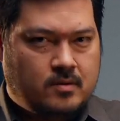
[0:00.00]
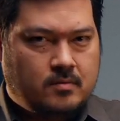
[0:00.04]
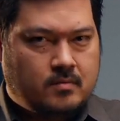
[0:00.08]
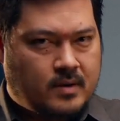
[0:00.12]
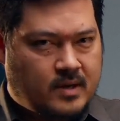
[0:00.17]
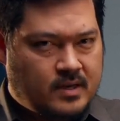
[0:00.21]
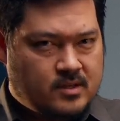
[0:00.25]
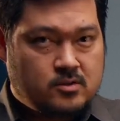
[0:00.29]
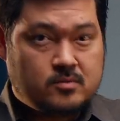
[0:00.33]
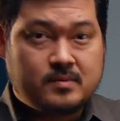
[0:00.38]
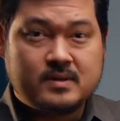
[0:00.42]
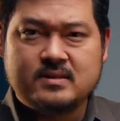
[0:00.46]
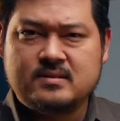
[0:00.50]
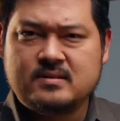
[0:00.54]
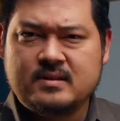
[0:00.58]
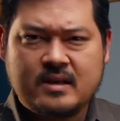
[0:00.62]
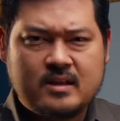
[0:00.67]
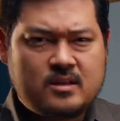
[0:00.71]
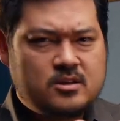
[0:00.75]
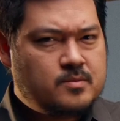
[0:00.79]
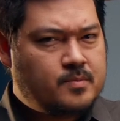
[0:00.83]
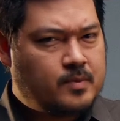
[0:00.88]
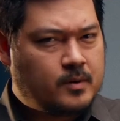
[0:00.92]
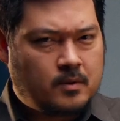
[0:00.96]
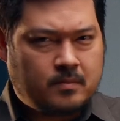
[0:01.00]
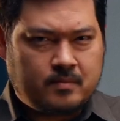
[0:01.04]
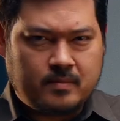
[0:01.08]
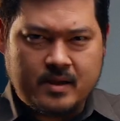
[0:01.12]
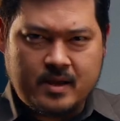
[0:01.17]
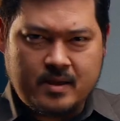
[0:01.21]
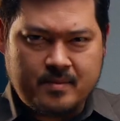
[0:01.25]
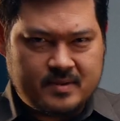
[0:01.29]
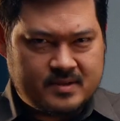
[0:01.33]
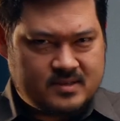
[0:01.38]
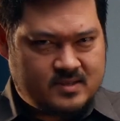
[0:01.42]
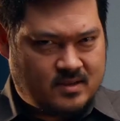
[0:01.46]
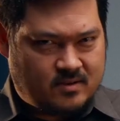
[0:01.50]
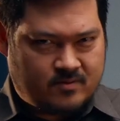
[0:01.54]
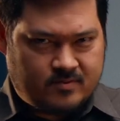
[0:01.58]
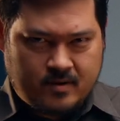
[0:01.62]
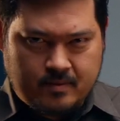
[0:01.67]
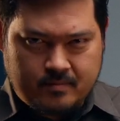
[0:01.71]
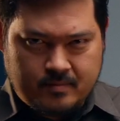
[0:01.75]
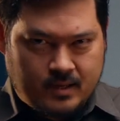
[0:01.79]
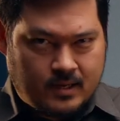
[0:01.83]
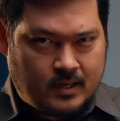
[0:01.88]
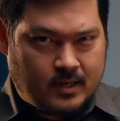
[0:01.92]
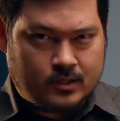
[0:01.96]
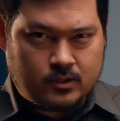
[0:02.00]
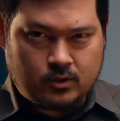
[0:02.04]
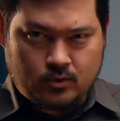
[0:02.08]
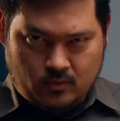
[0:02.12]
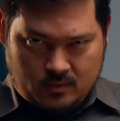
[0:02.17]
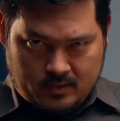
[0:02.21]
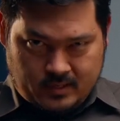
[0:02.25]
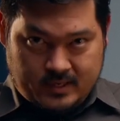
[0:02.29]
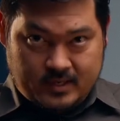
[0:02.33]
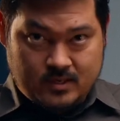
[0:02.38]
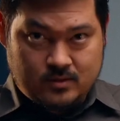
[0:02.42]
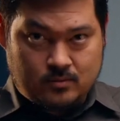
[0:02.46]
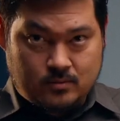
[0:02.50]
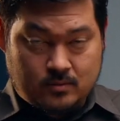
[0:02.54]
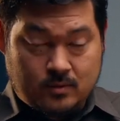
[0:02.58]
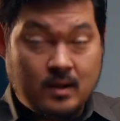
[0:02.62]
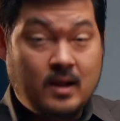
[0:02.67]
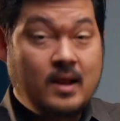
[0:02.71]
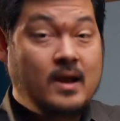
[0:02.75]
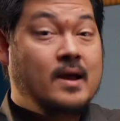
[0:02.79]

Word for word: mais uma série de problemas na família Toledo,